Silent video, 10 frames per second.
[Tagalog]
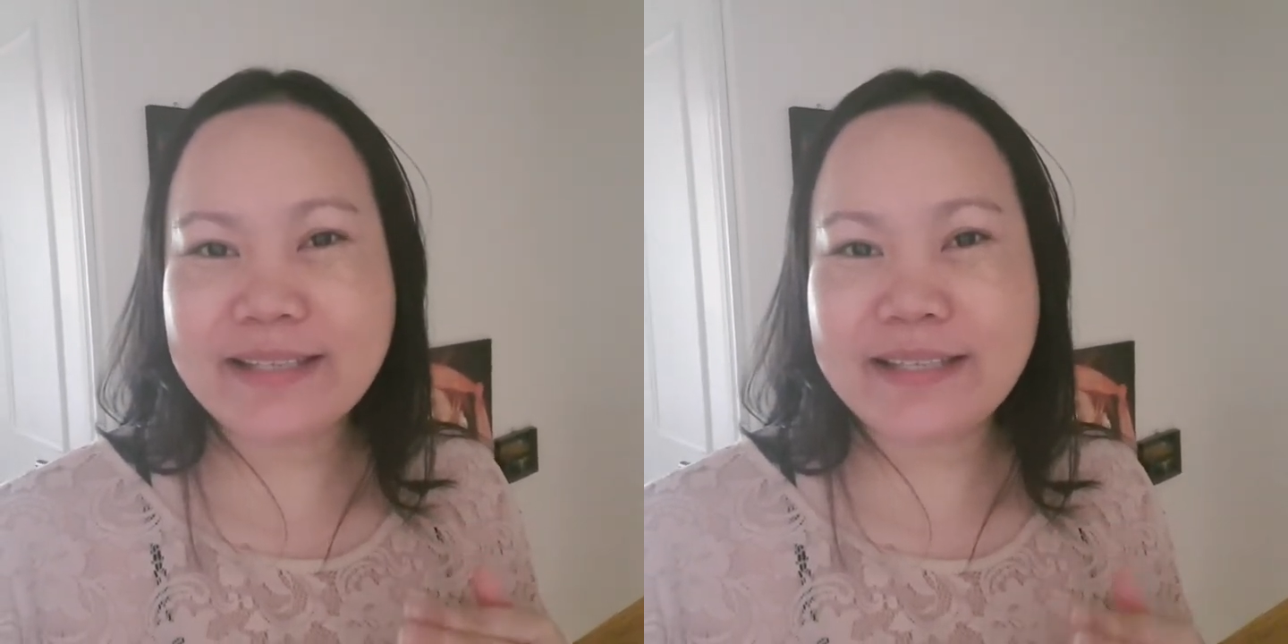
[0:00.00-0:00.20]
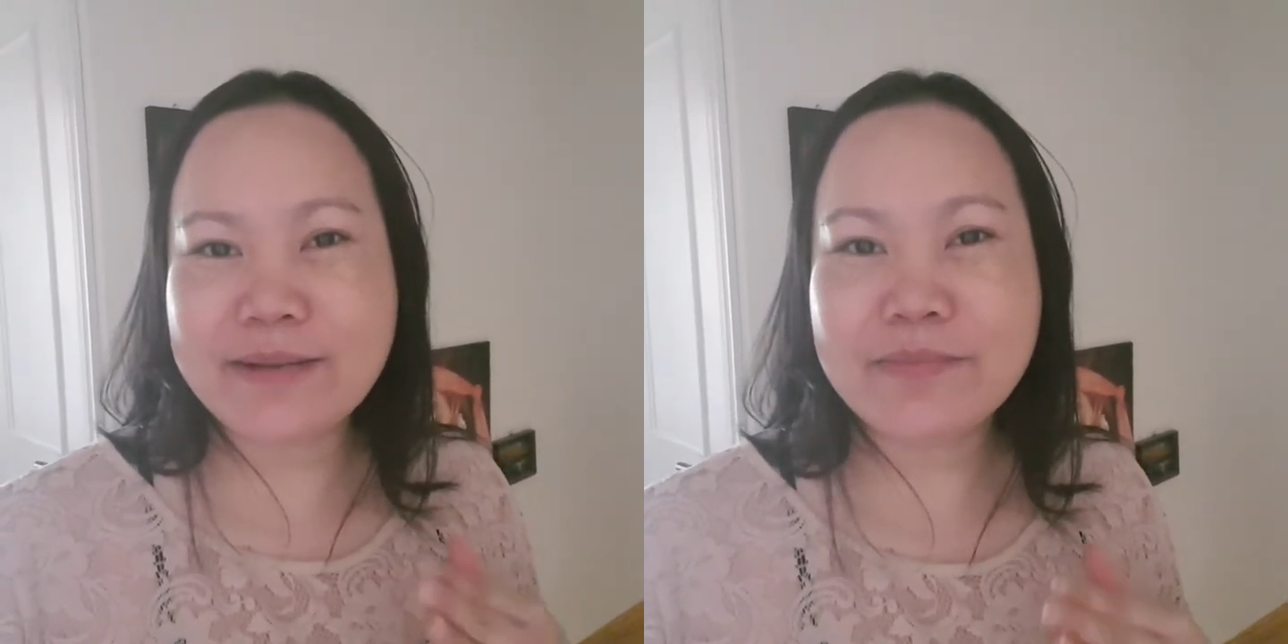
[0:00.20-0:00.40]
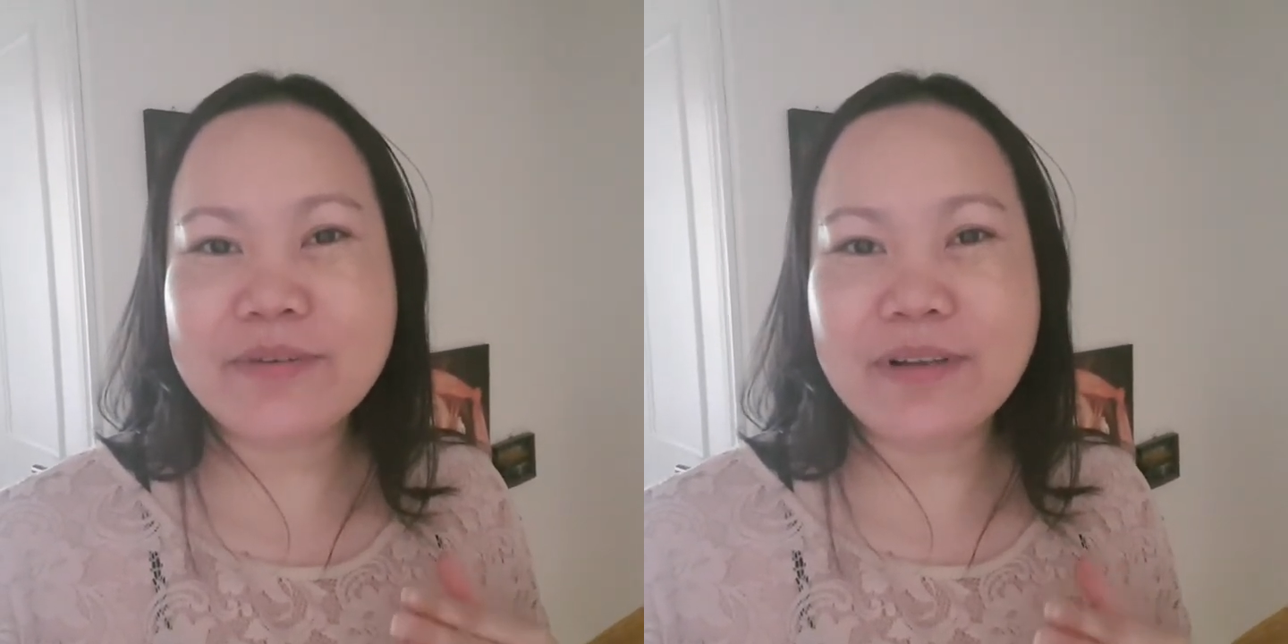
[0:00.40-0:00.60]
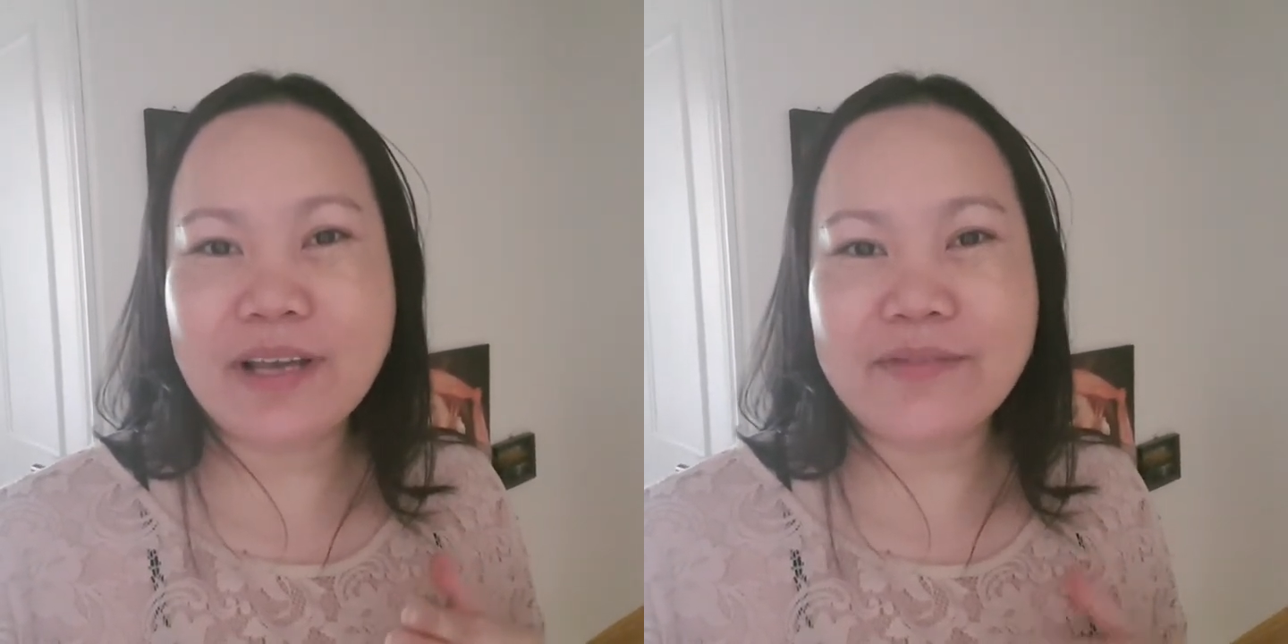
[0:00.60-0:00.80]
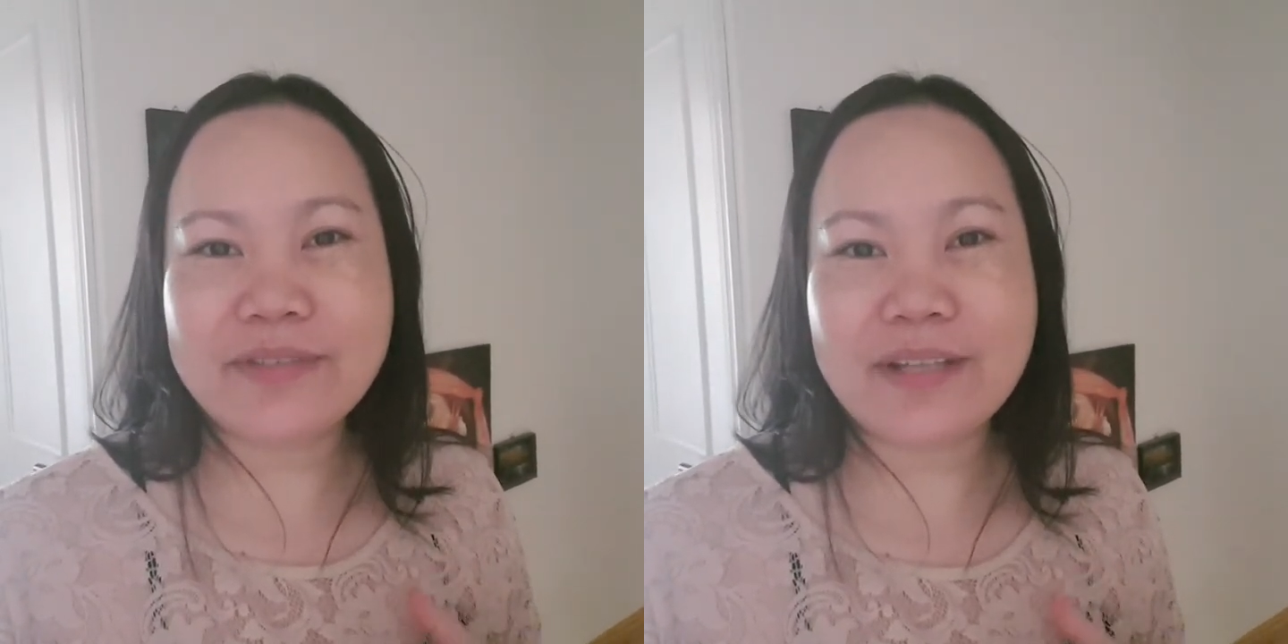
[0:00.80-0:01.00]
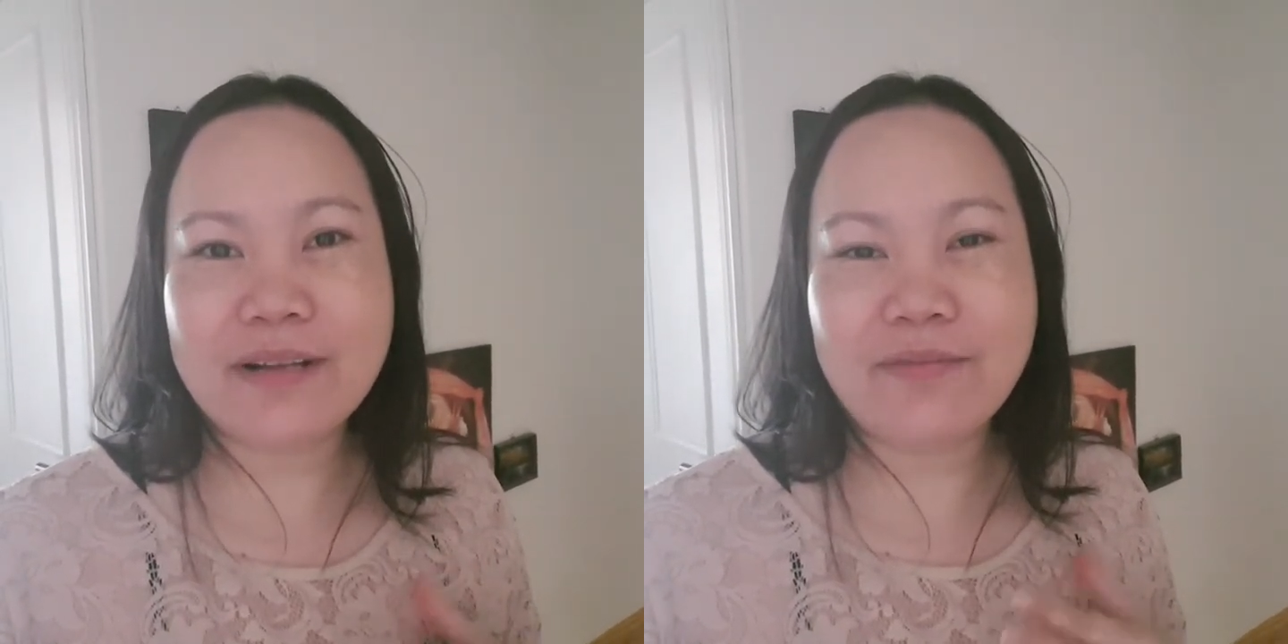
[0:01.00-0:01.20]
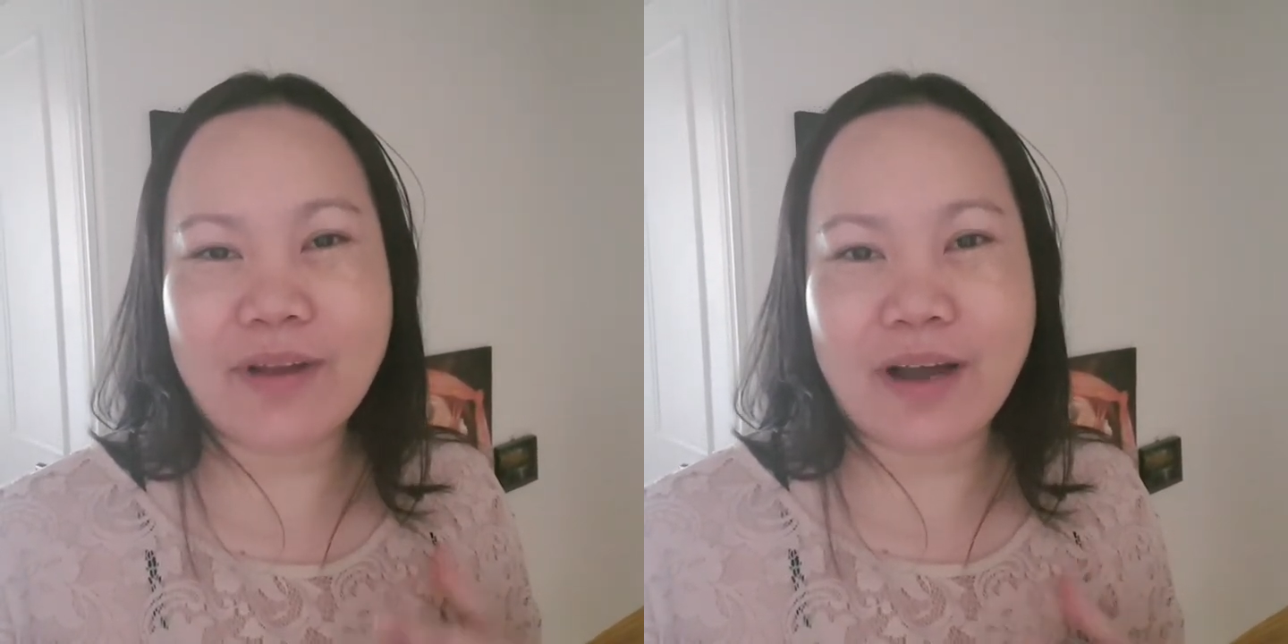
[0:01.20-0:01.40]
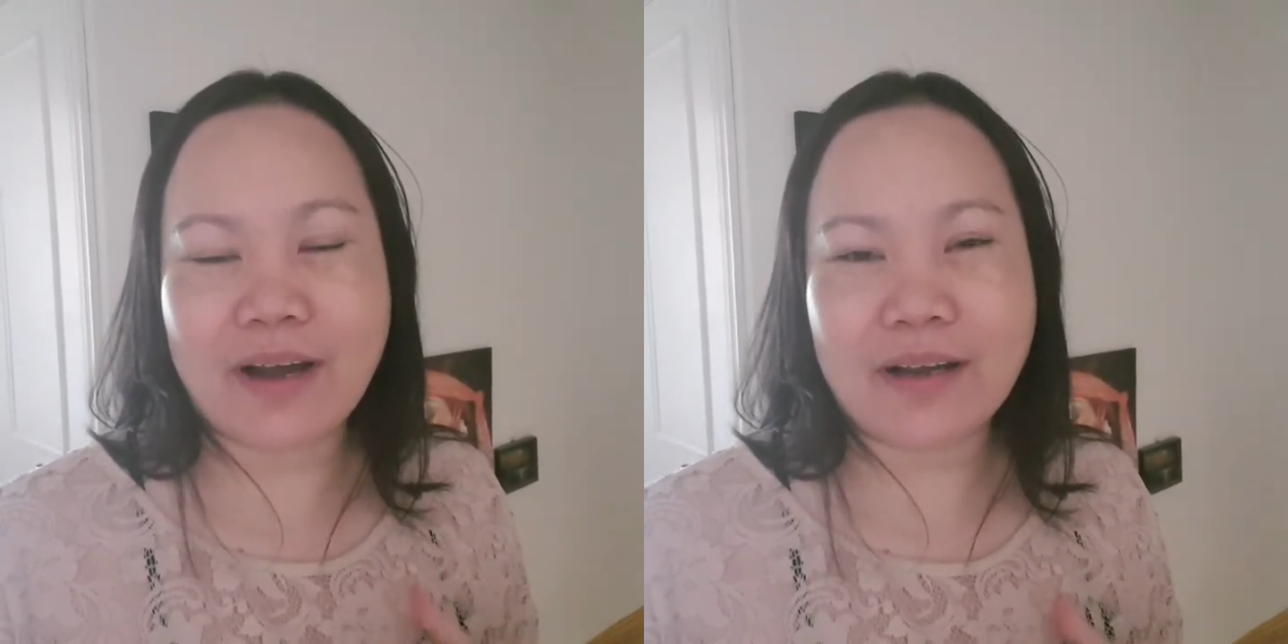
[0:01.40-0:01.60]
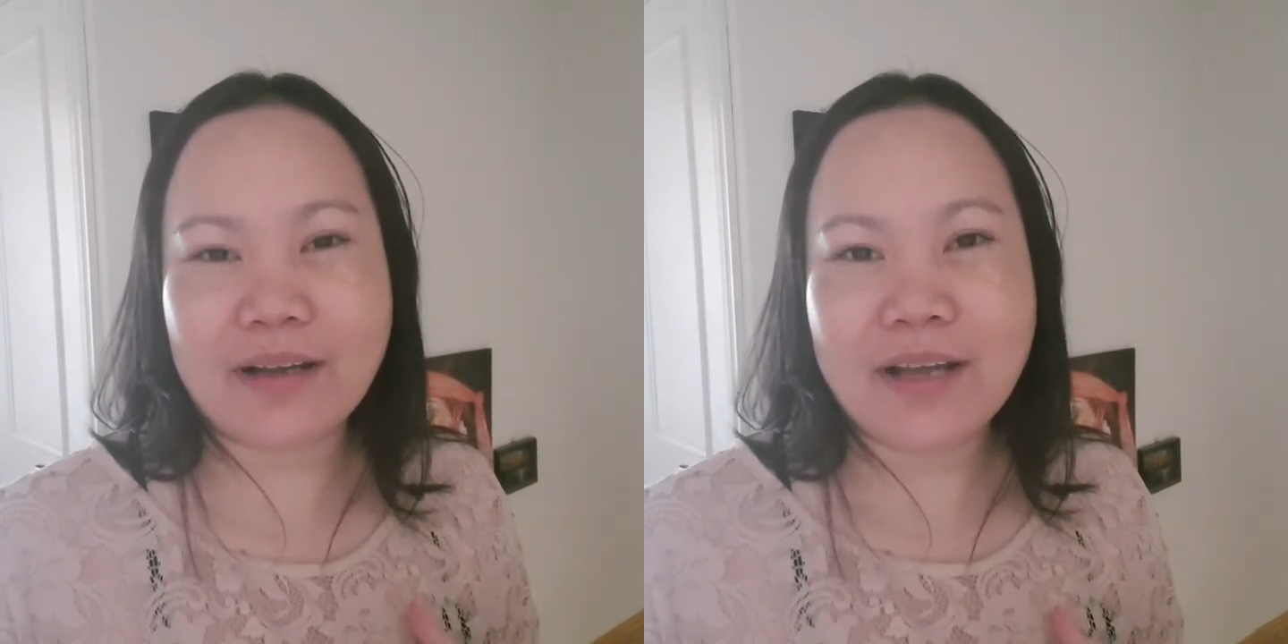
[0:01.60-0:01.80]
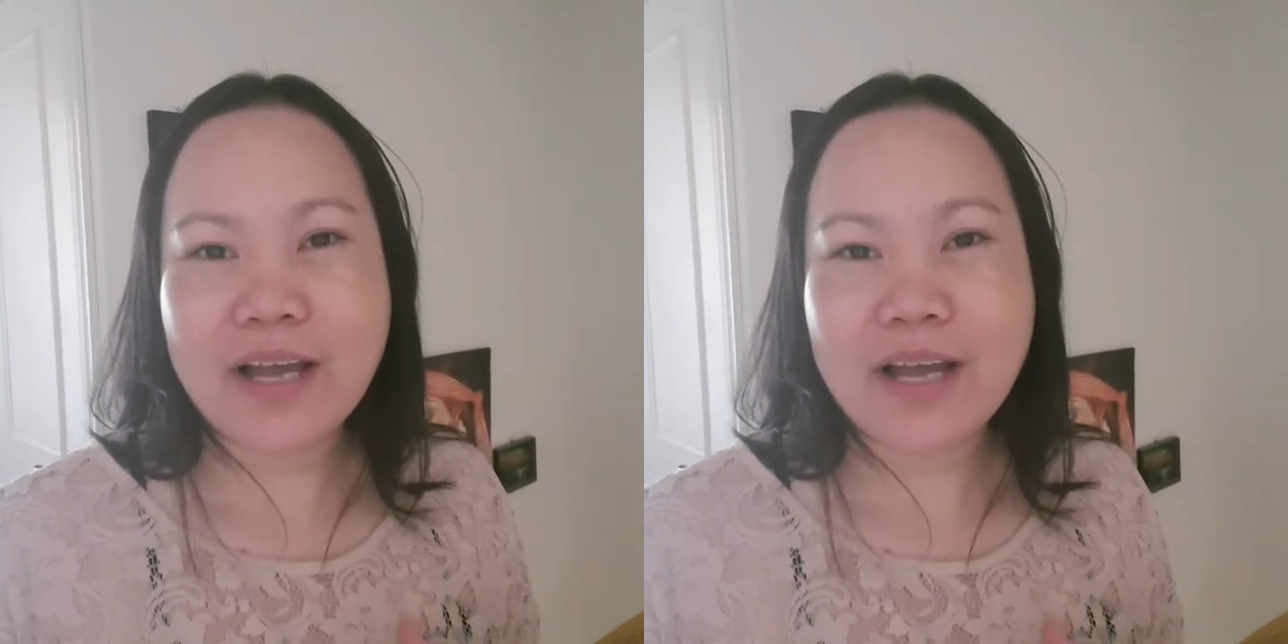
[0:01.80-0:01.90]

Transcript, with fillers: Simple Lifestyle Vlog.